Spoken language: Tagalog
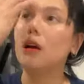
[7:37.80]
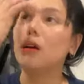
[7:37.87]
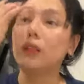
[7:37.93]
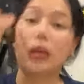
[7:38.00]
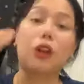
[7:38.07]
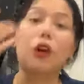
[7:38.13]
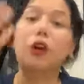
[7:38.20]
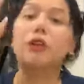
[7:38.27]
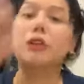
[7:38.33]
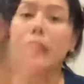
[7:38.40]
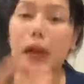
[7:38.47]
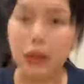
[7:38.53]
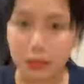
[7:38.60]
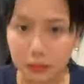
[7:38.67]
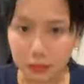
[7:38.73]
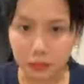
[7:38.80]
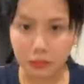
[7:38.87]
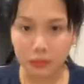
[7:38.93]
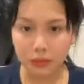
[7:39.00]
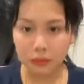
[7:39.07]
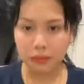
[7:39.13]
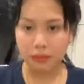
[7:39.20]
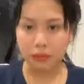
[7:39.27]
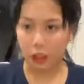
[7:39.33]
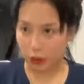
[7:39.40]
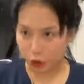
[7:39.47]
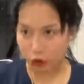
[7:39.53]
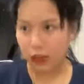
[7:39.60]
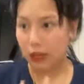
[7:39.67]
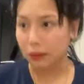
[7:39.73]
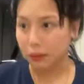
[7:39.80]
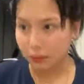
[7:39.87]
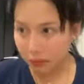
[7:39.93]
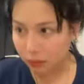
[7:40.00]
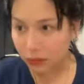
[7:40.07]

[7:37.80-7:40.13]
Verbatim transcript: Tyronia. Ito na.